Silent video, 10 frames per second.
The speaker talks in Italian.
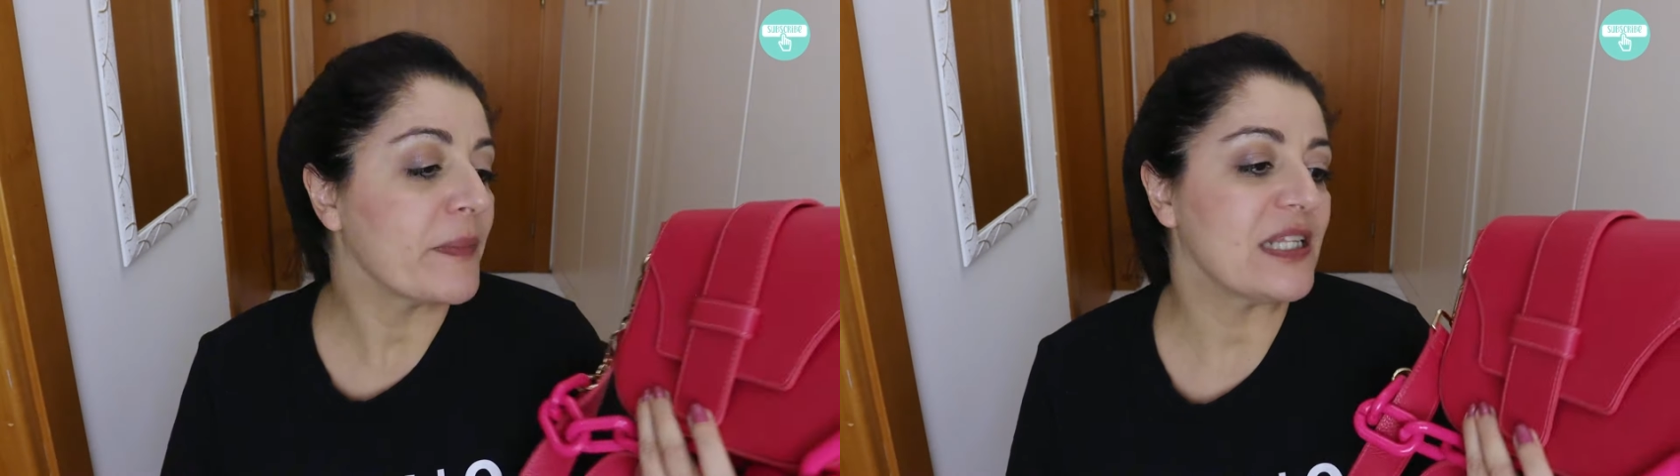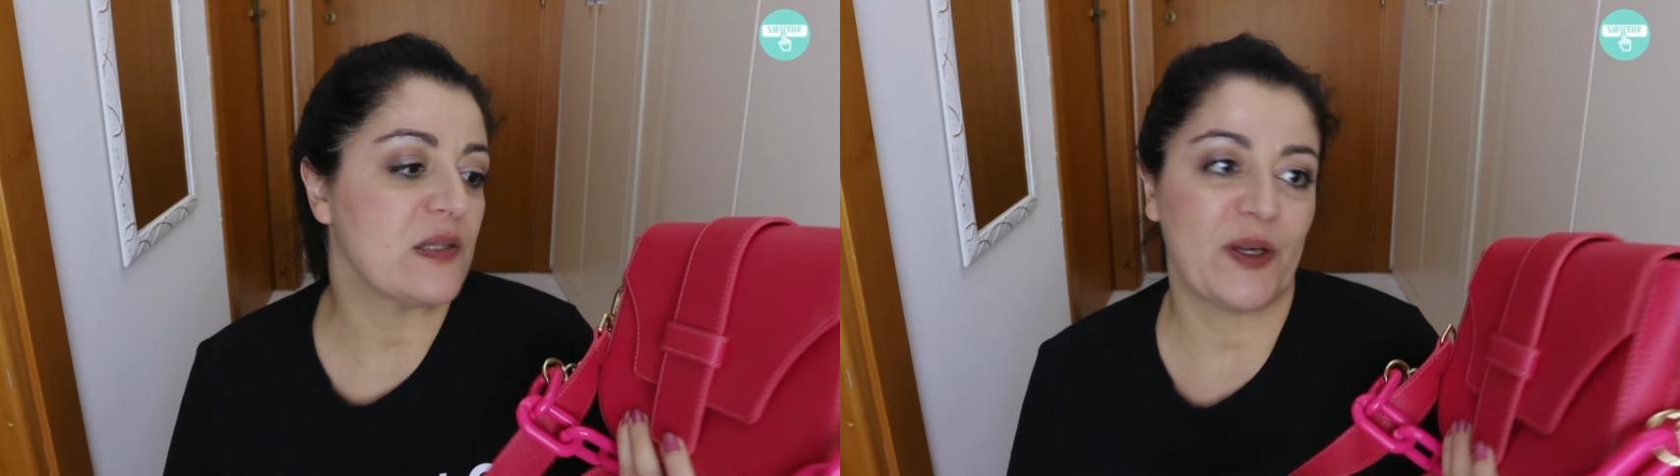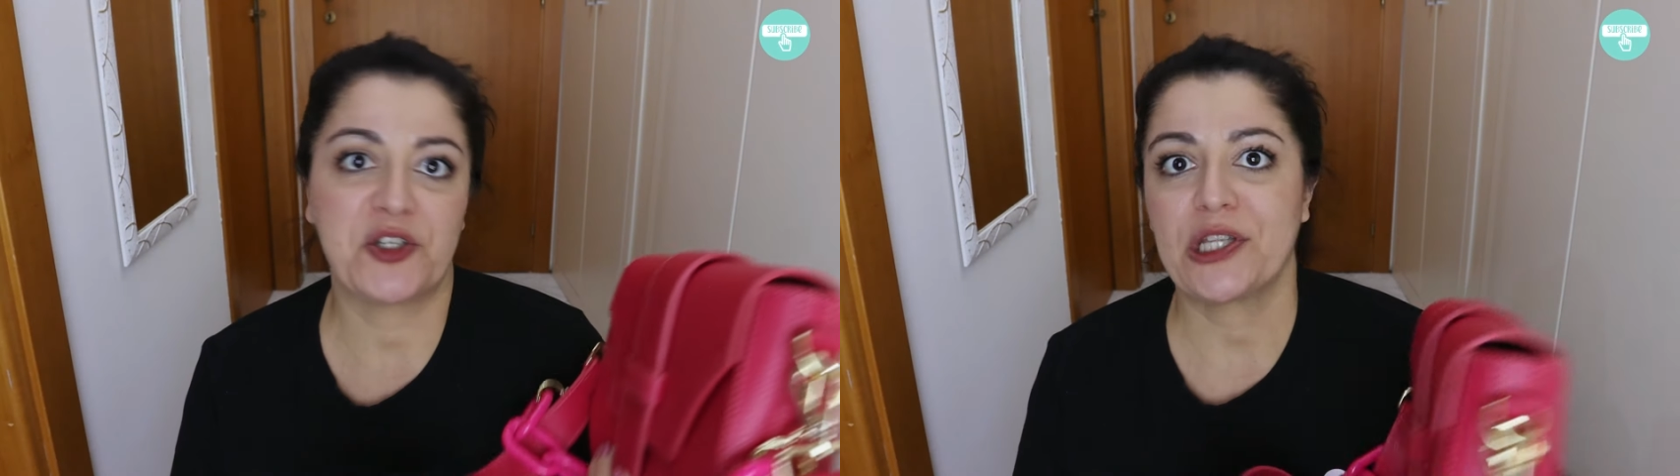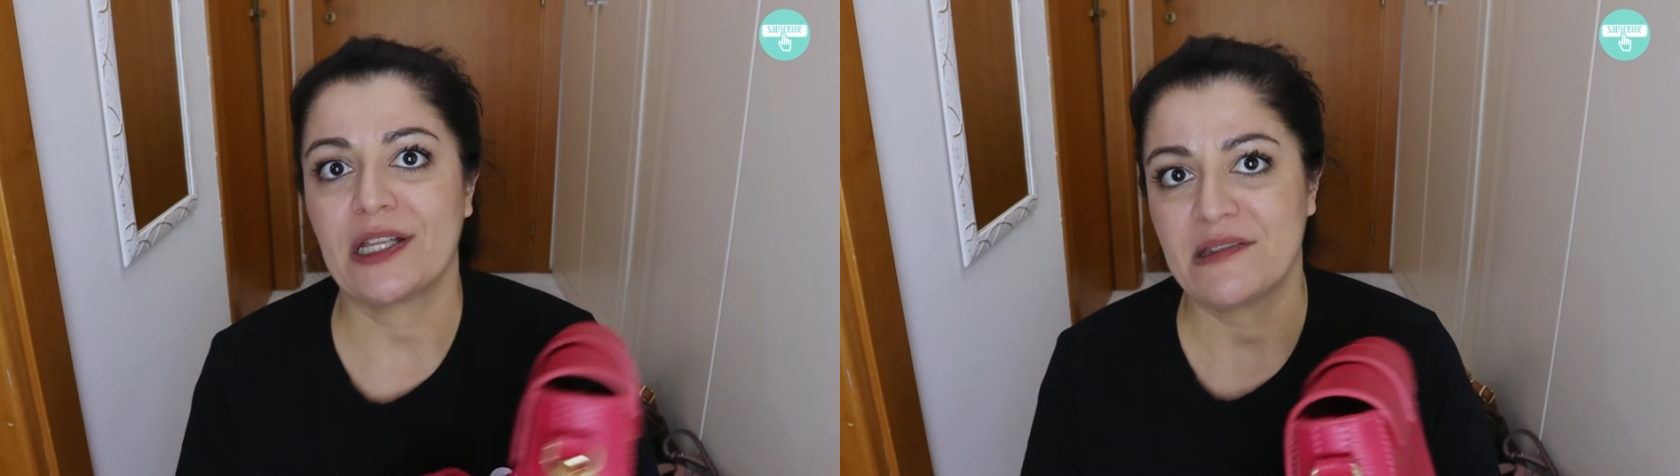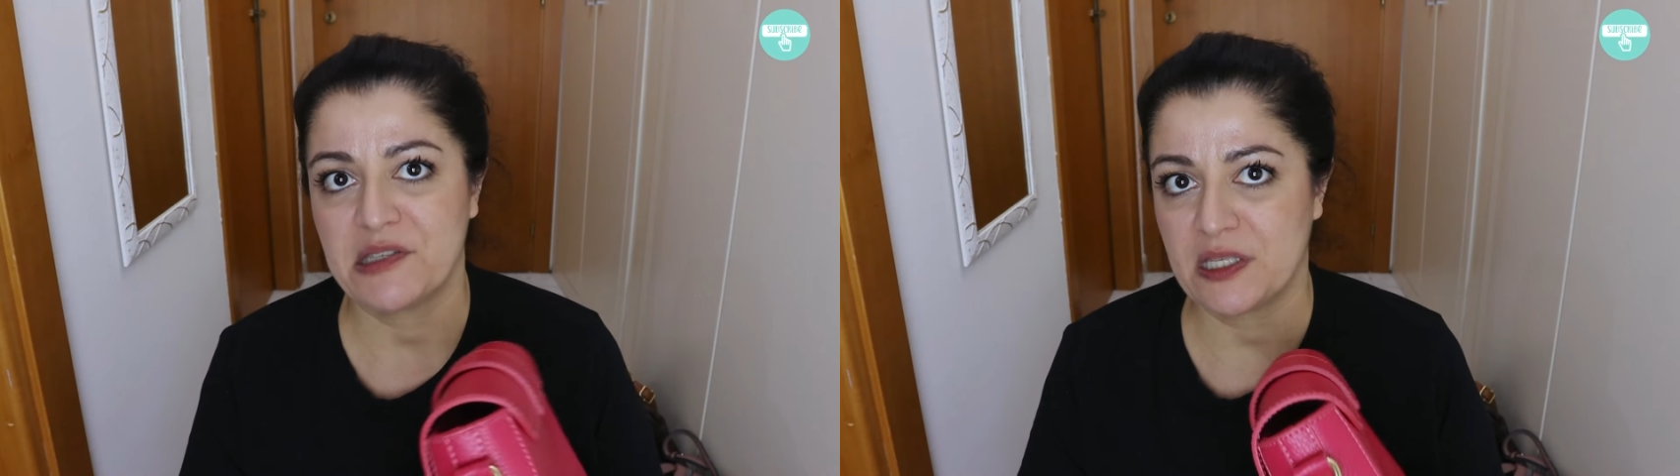mi dispiace
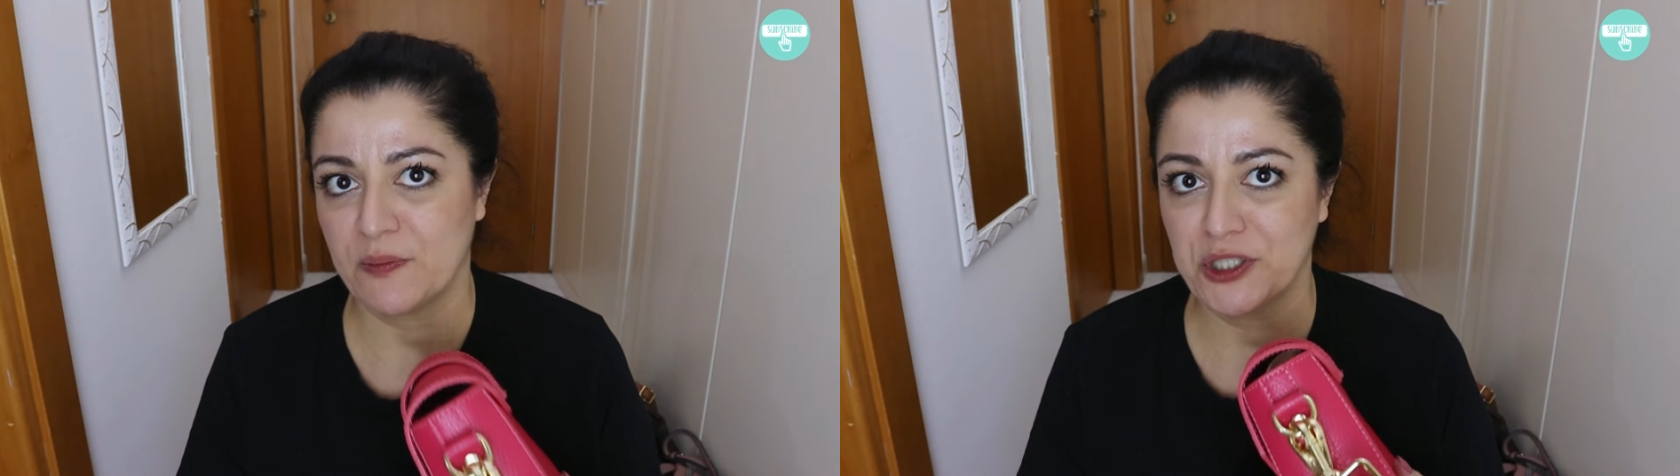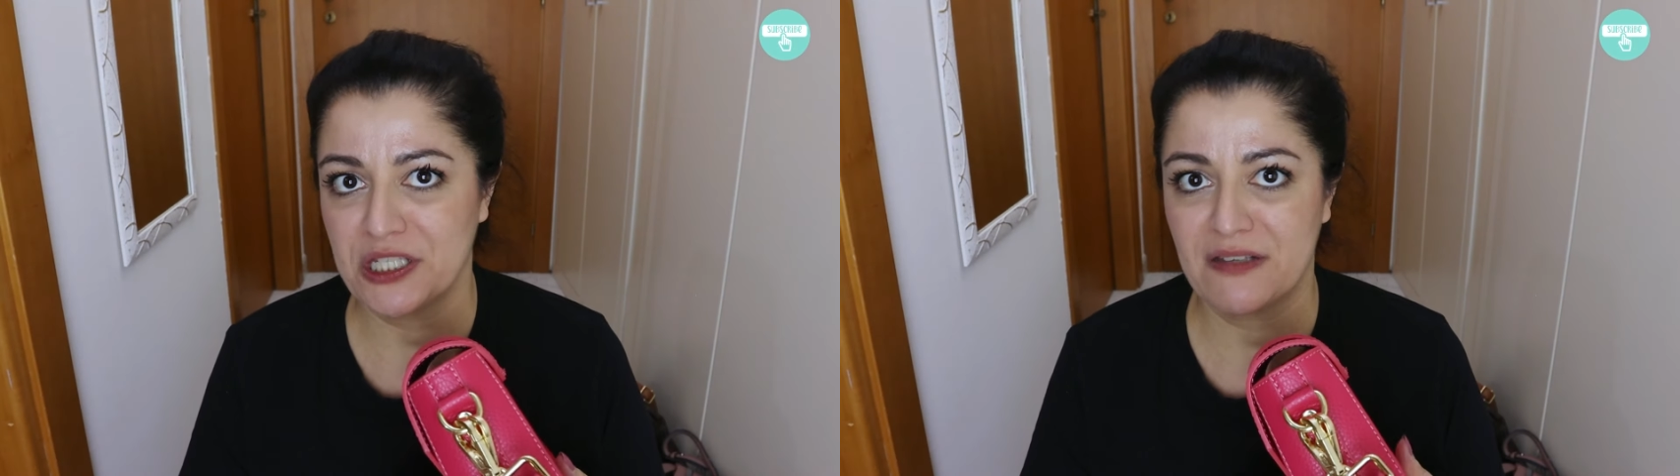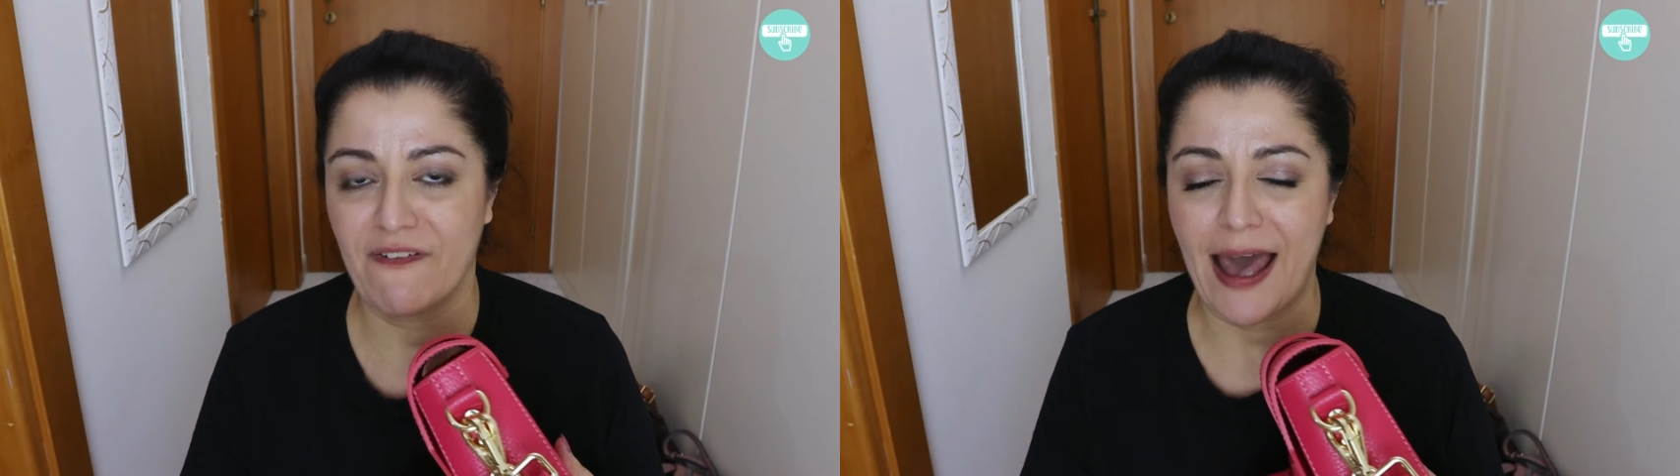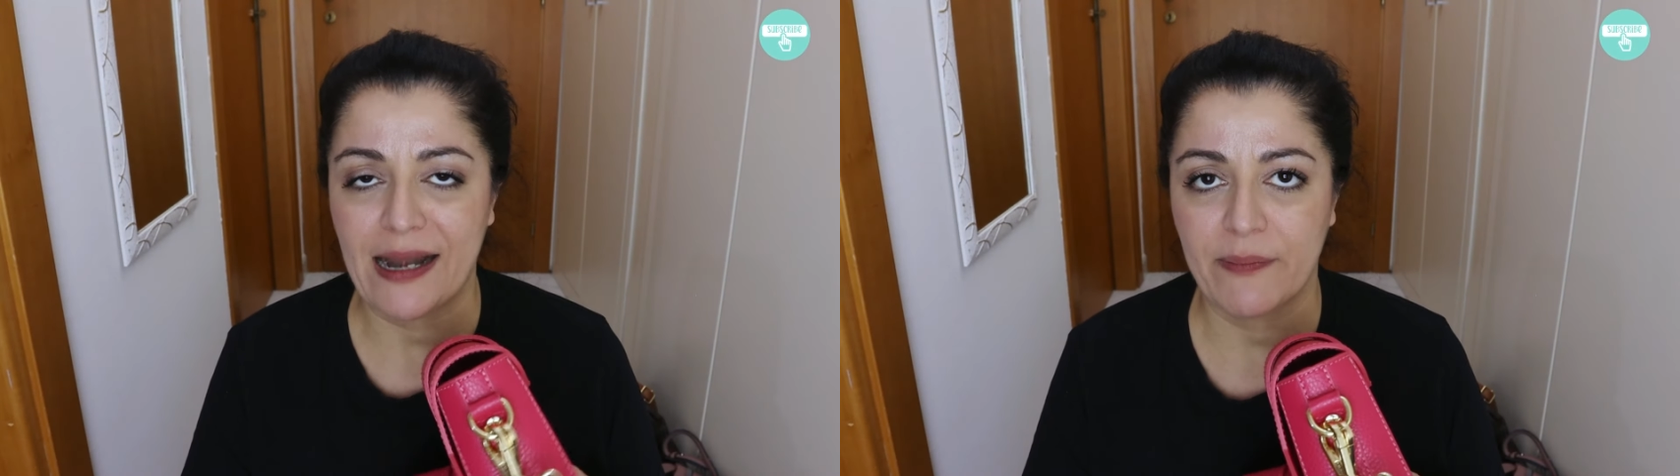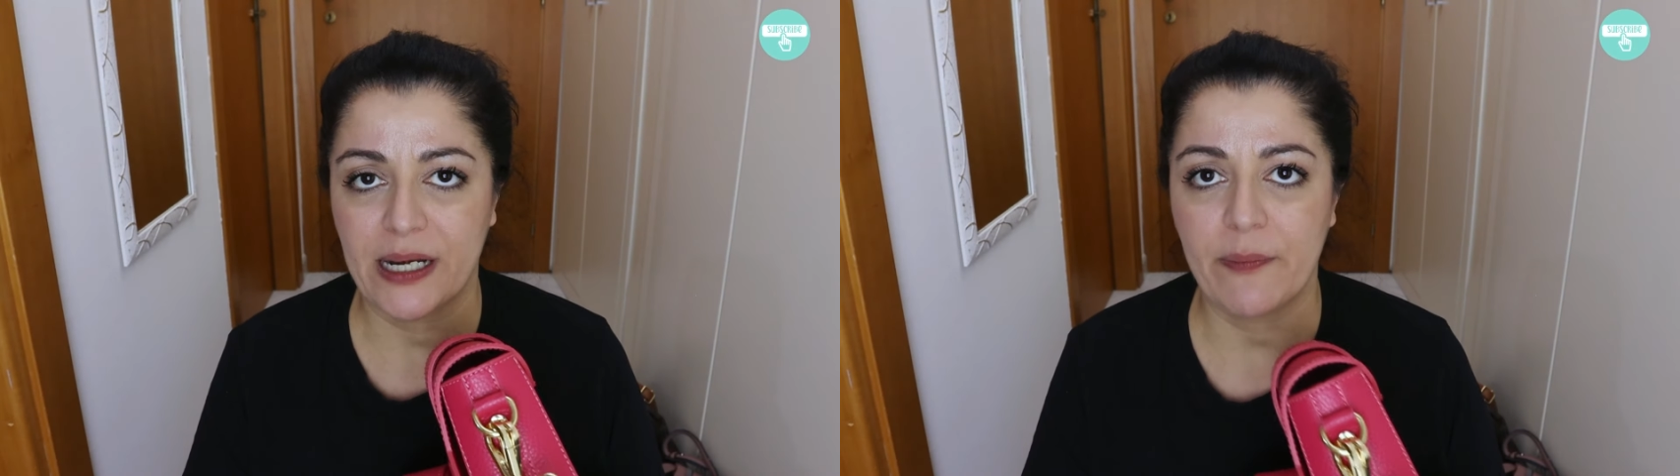tantissimo
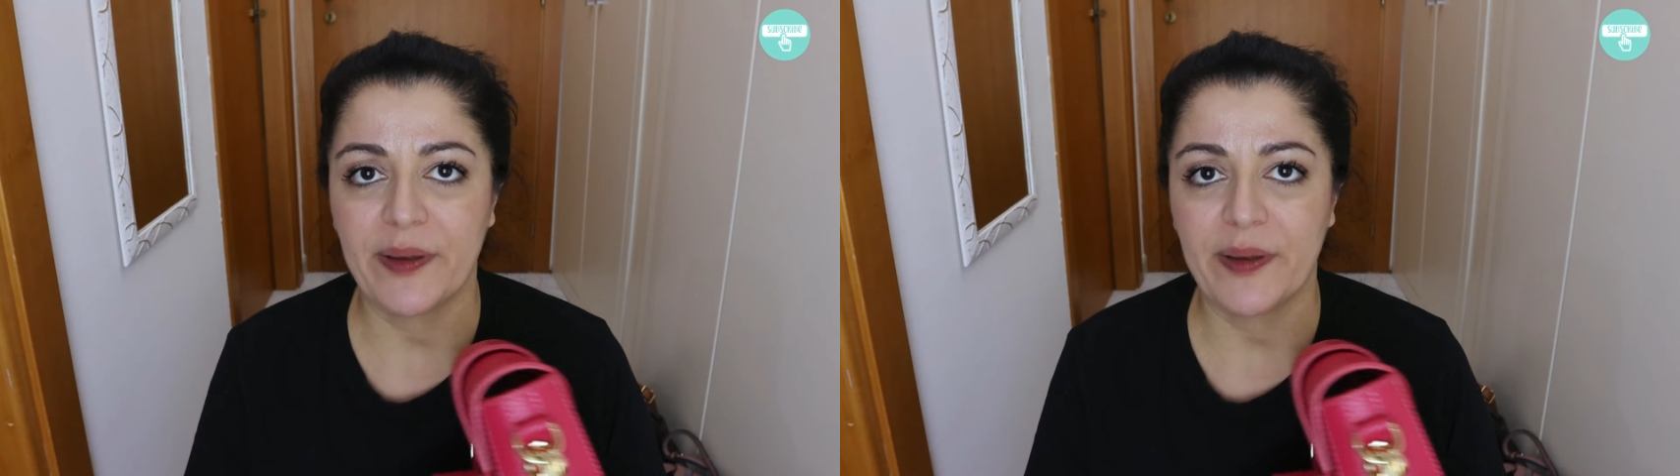disfarmene